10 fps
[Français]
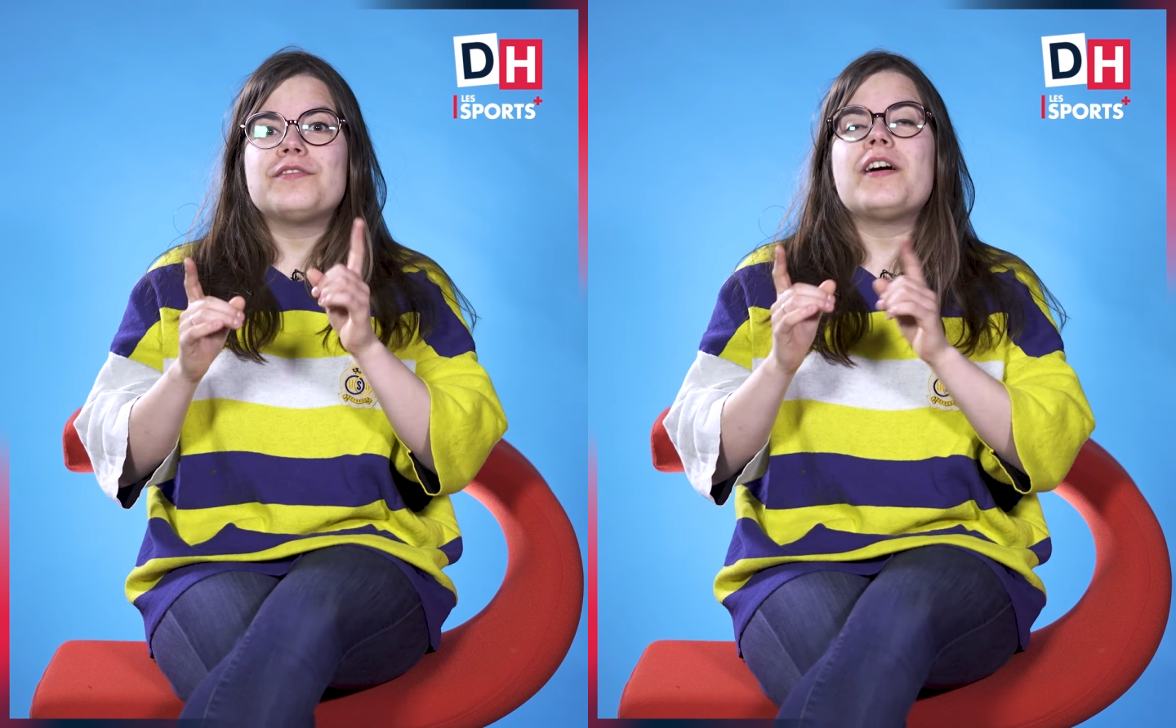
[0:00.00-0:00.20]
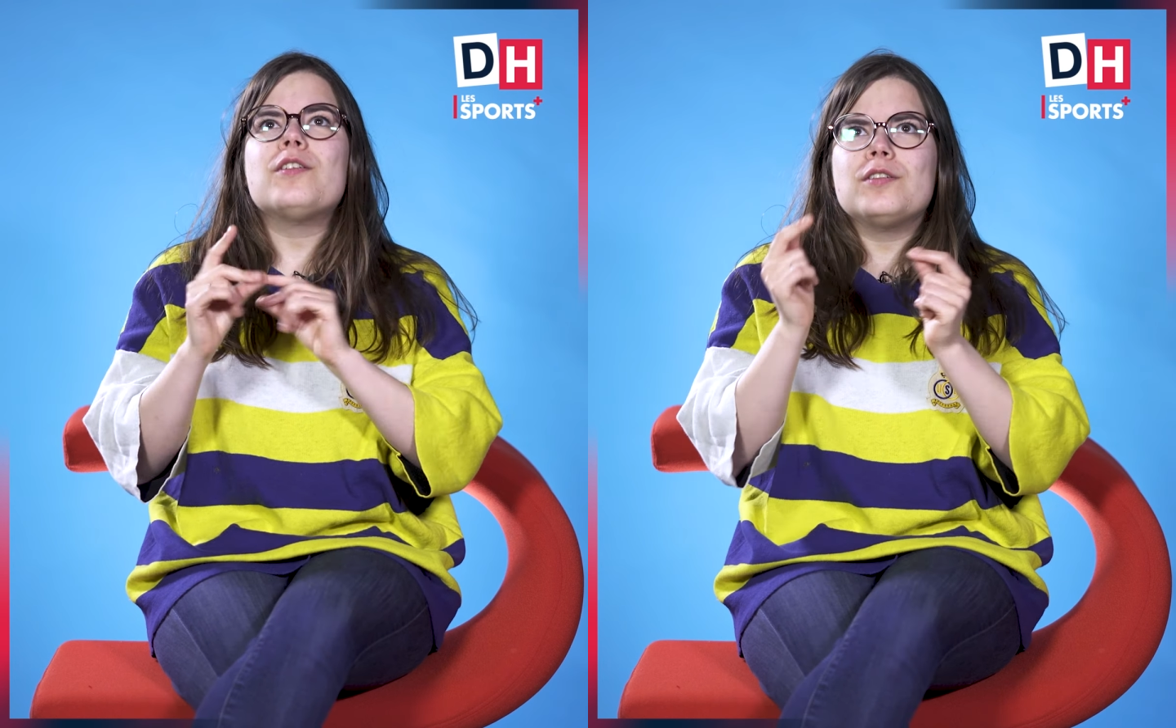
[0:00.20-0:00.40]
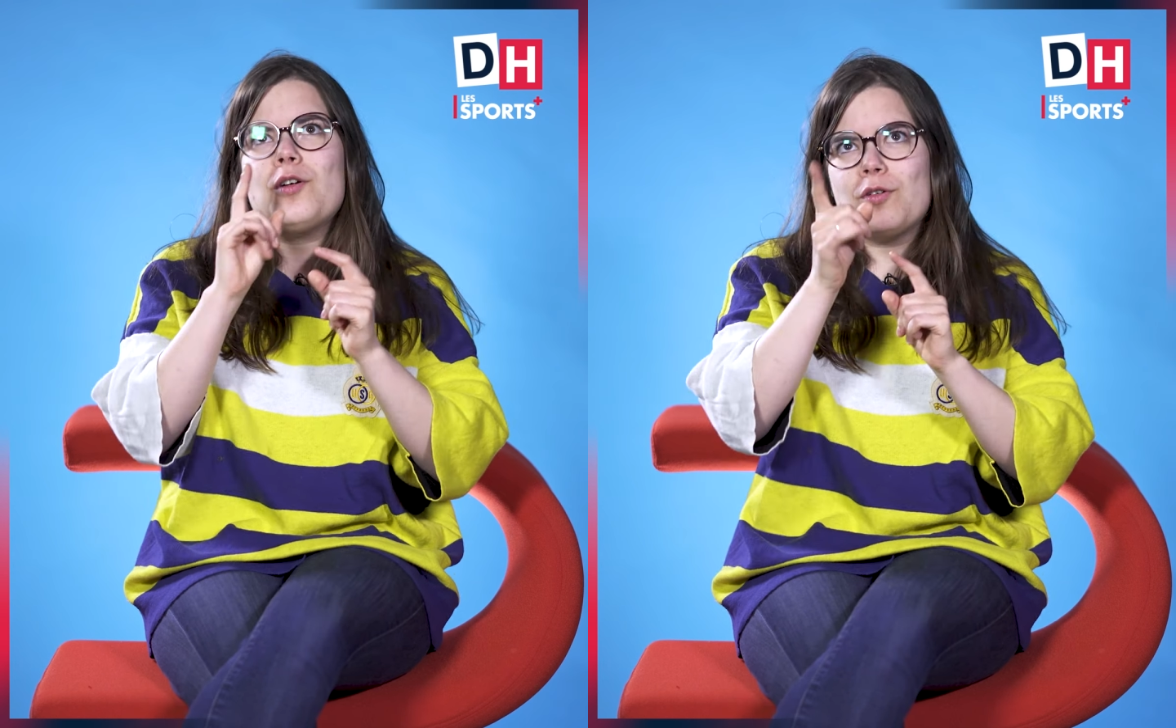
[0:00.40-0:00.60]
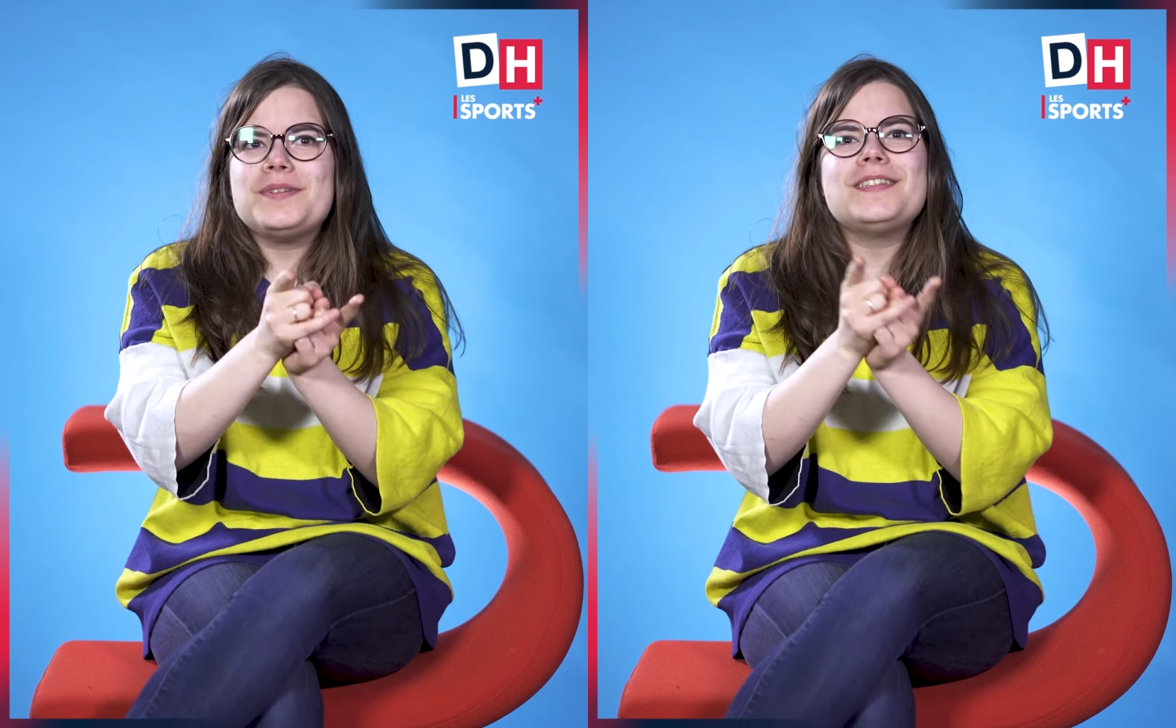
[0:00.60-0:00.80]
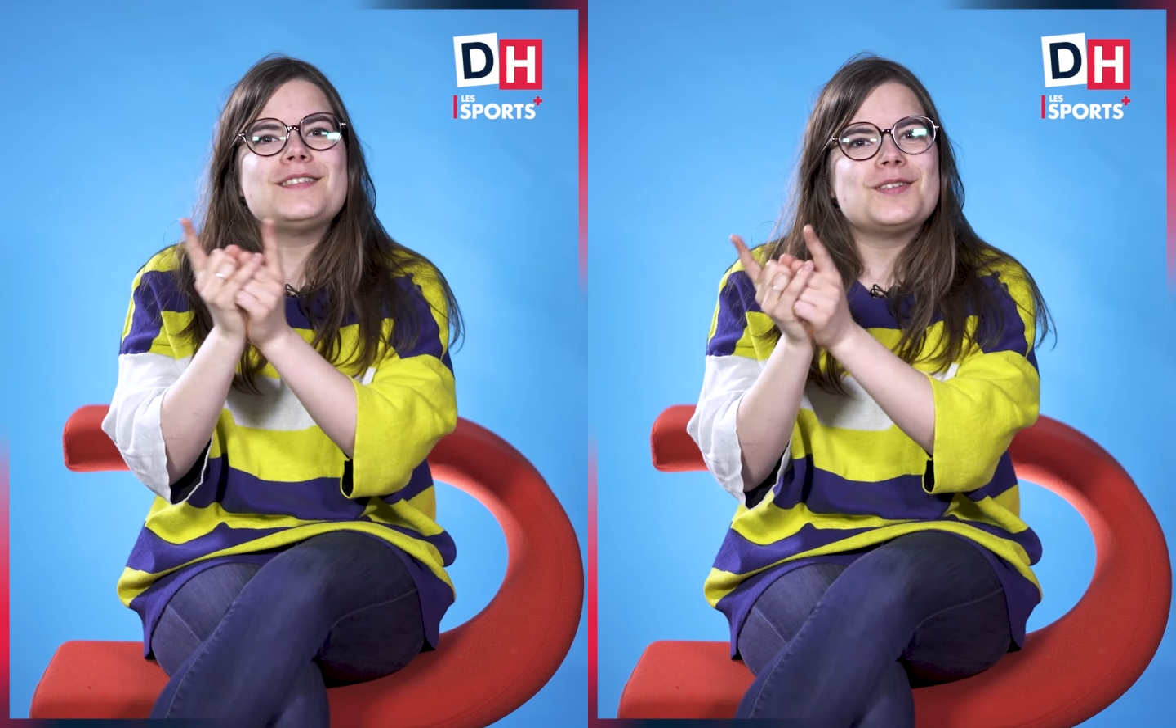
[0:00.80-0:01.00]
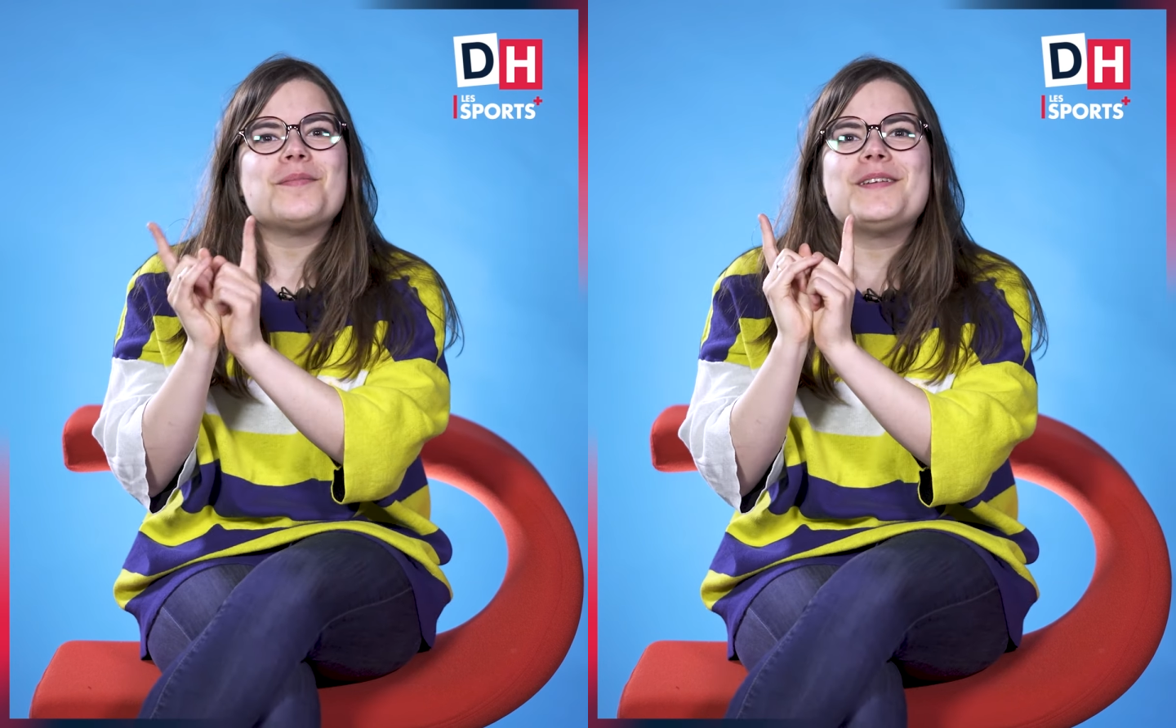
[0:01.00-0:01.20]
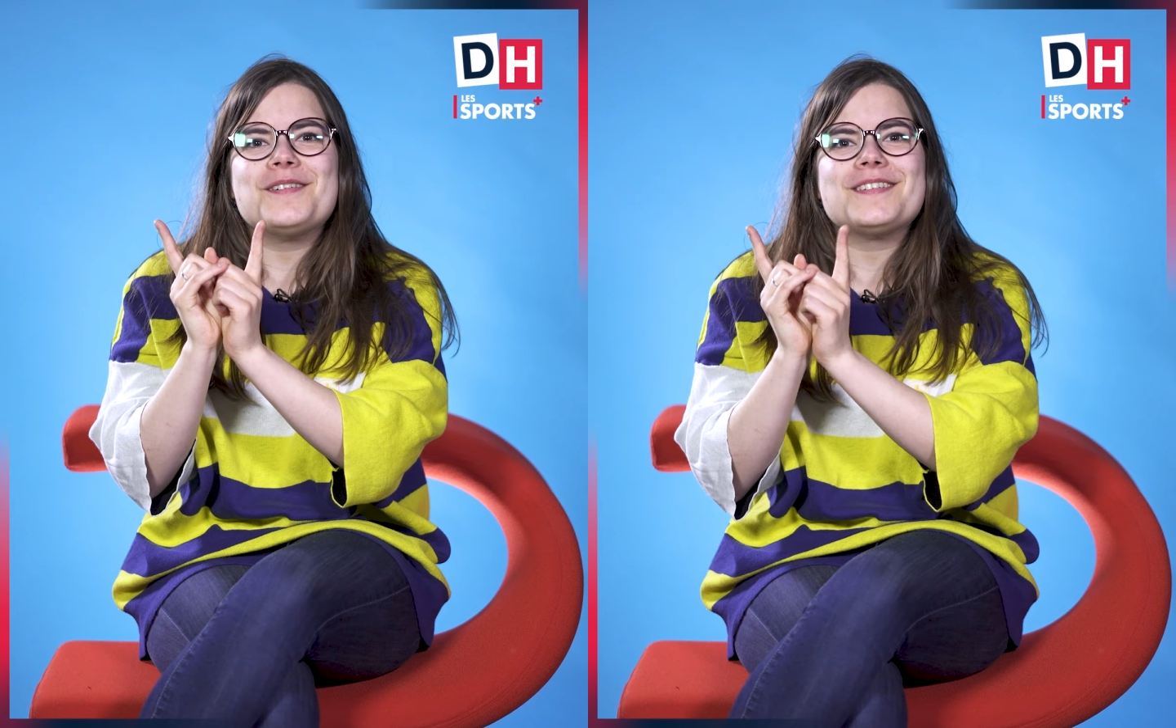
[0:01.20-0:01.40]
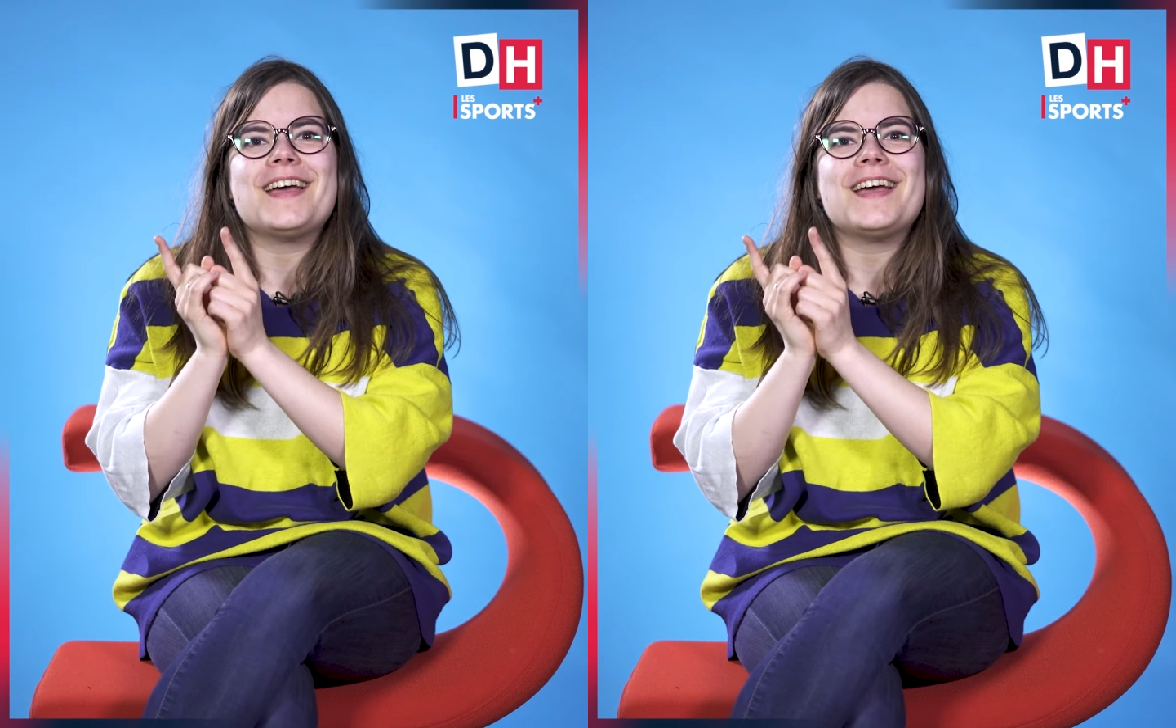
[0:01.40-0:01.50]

Enfin, euh, non, psy sans médoc,